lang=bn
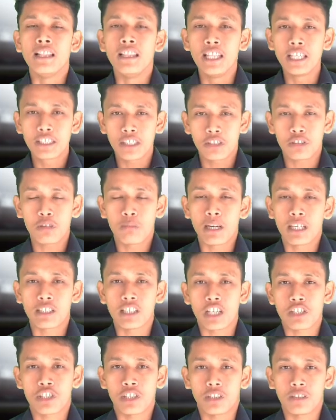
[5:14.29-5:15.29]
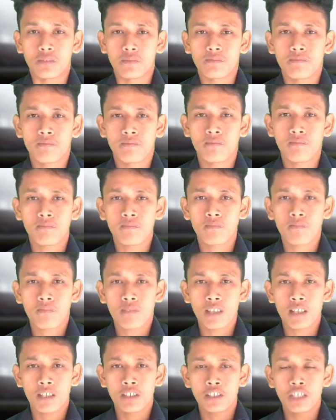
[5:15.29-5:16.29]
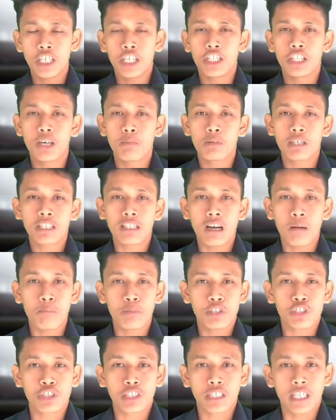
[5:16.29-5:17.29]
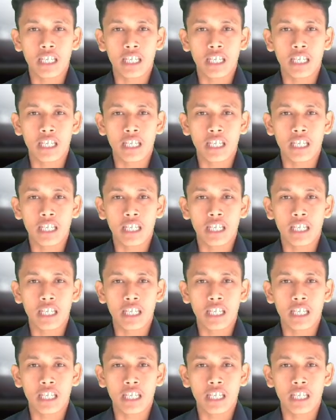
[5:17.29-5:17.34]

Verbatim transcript: লিটন কুমার দাসের তিন নম্বর কম্পিটিশন